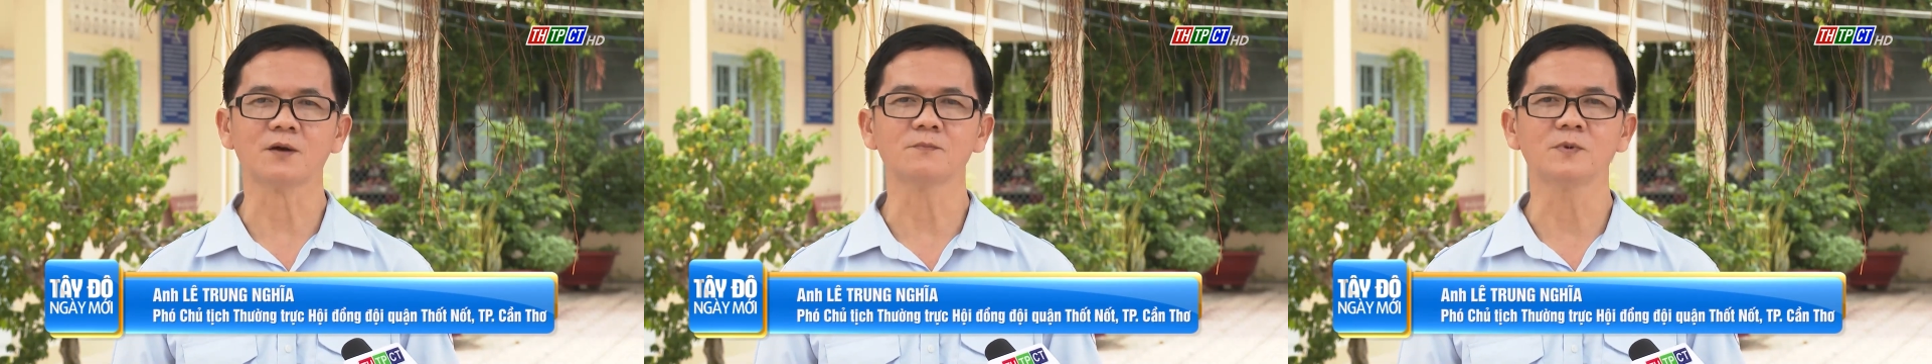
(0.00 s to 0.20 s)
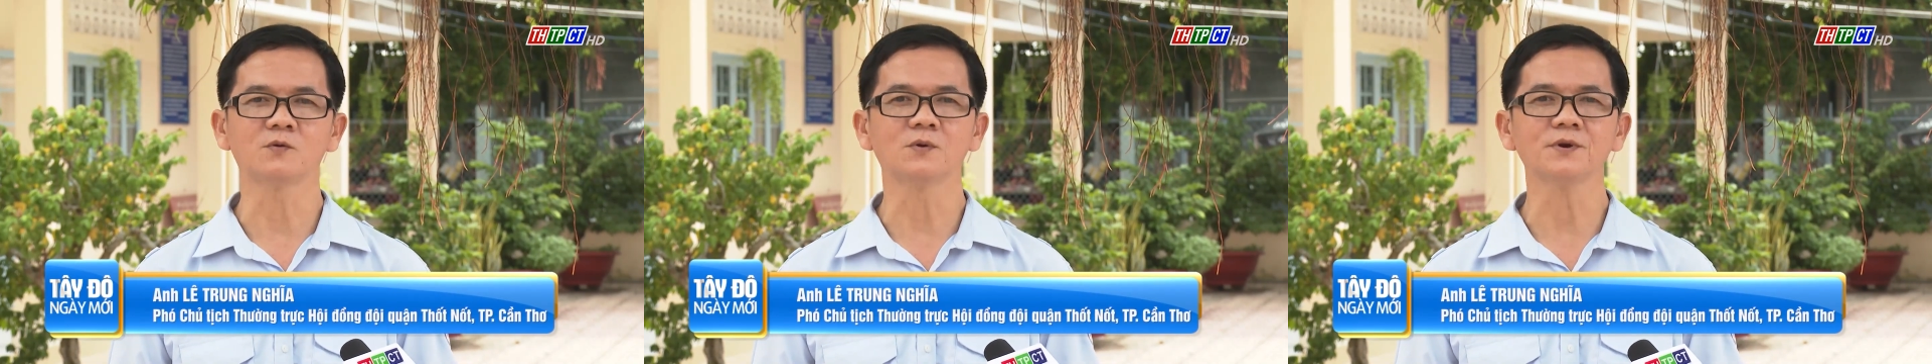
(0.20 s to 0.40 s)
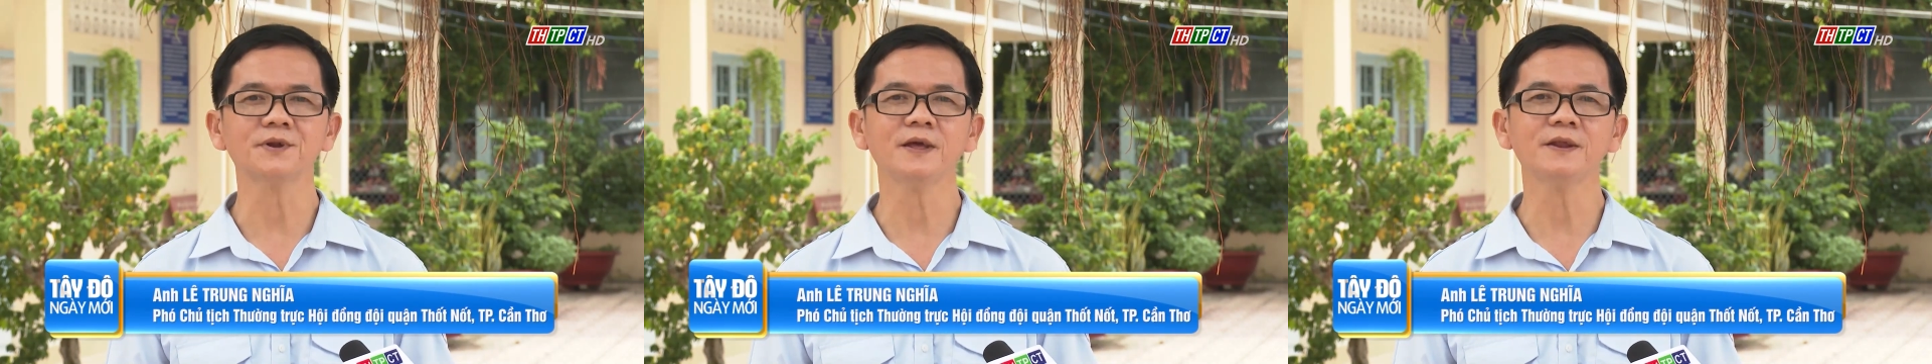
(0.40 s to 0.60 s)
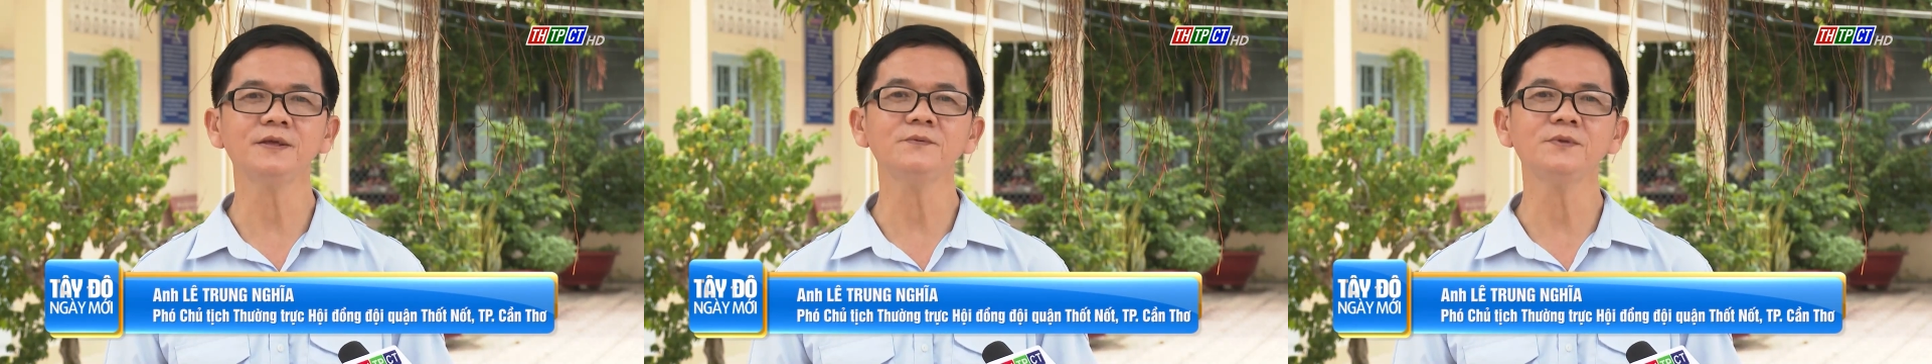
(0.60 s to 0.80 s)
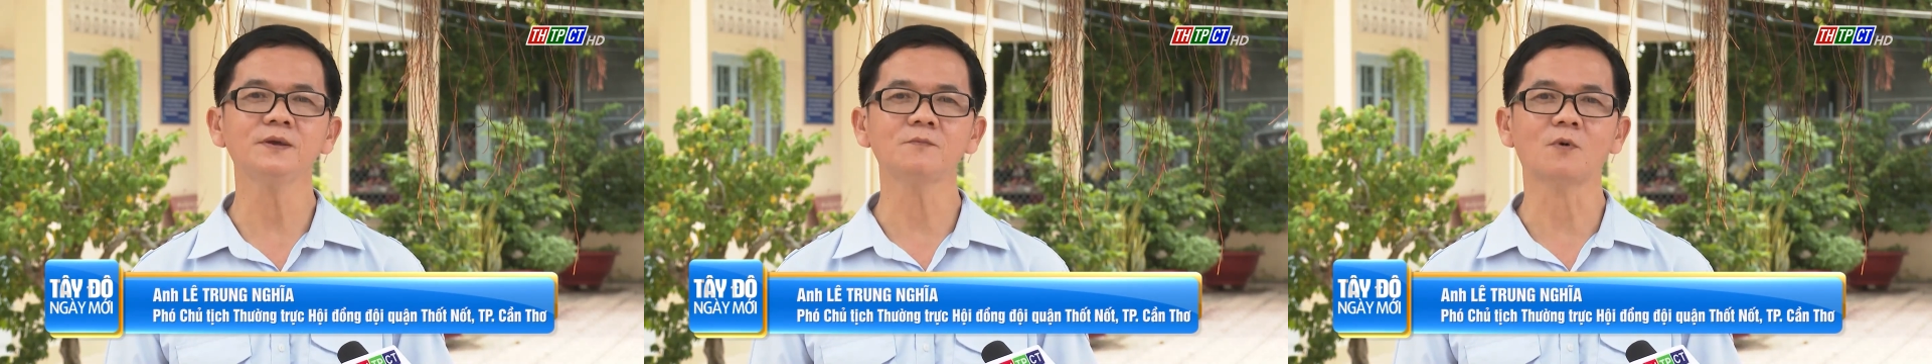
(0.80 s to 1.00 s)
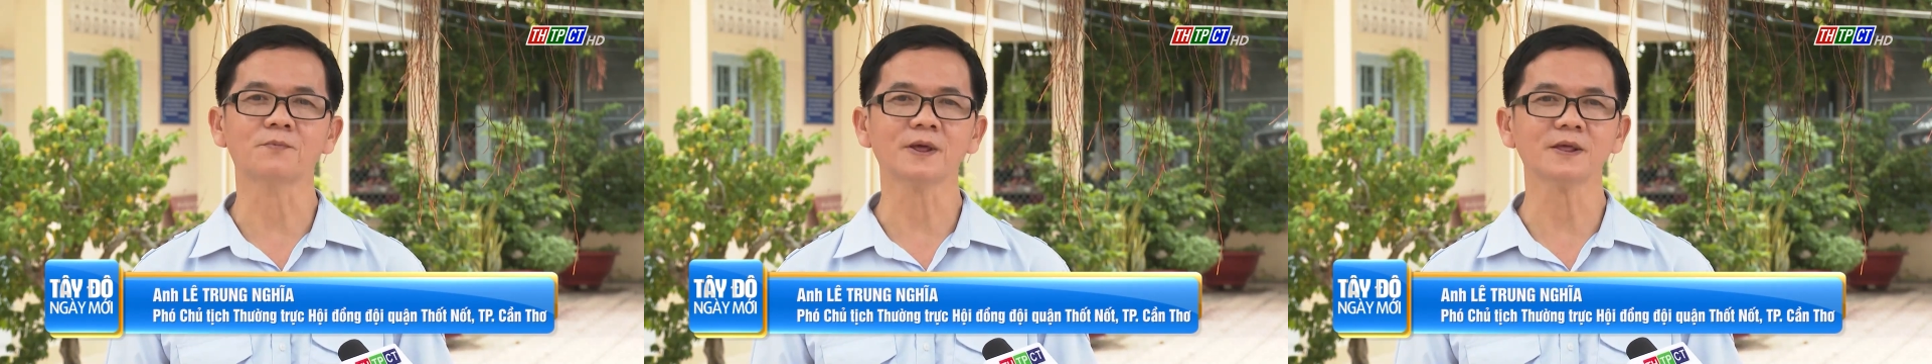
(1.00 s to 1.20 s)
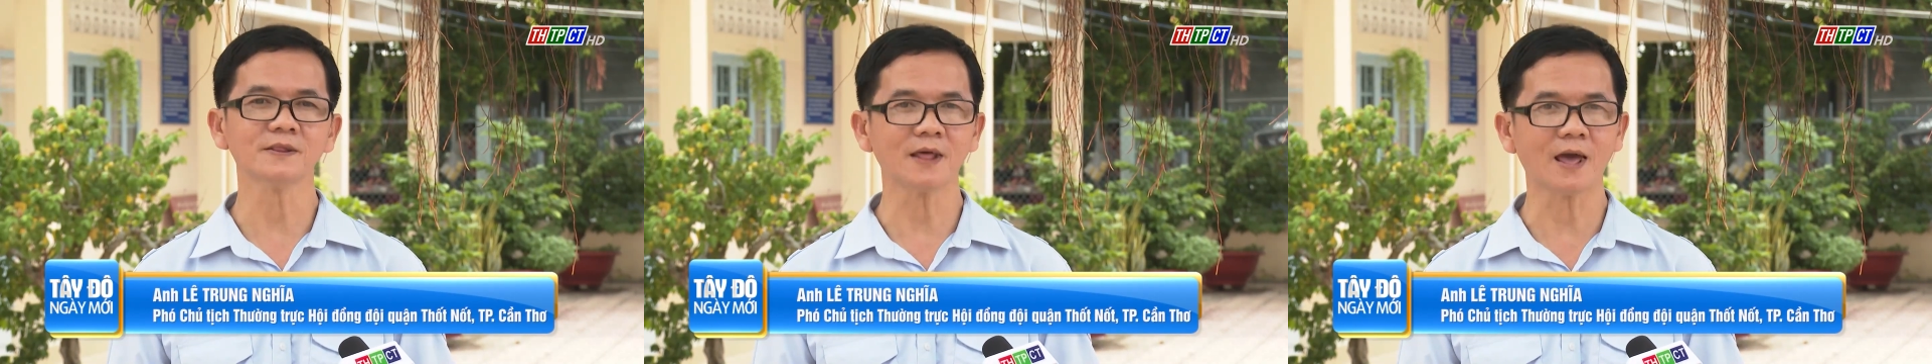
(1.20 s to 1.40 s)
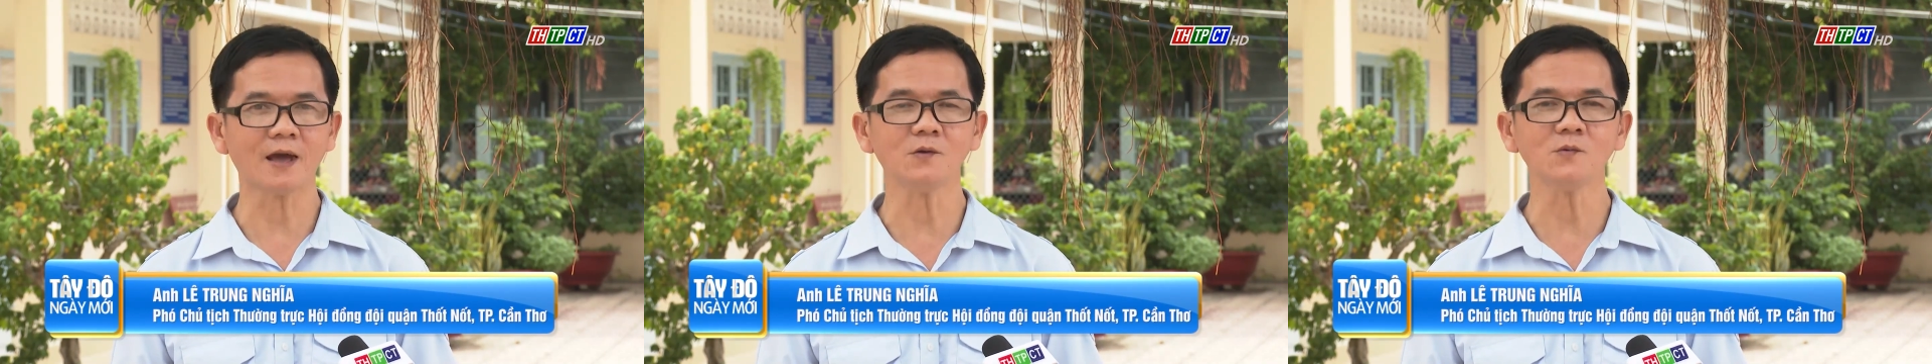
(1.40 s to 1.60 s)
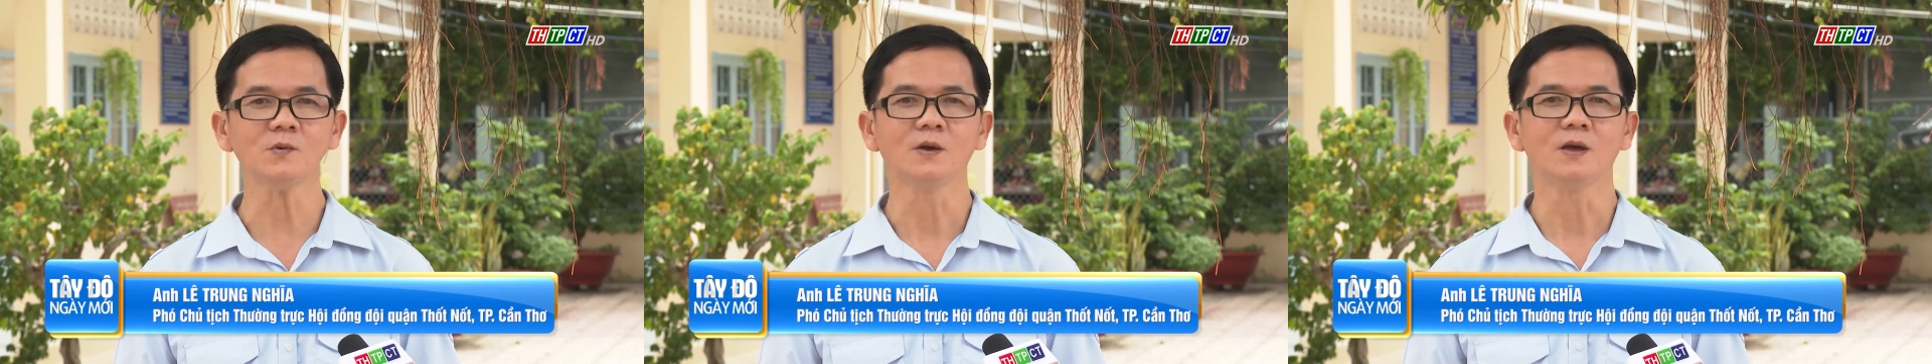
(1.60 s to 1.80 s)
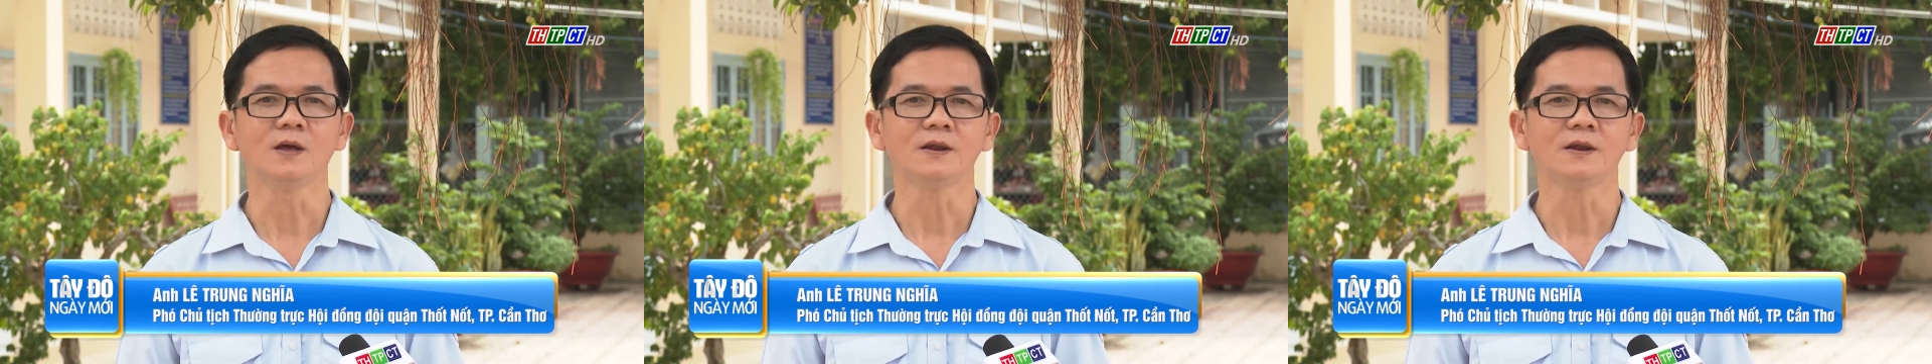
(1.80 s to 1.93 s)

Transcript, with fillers: chào mừng quốc tế thiếu nhi một tháng sáu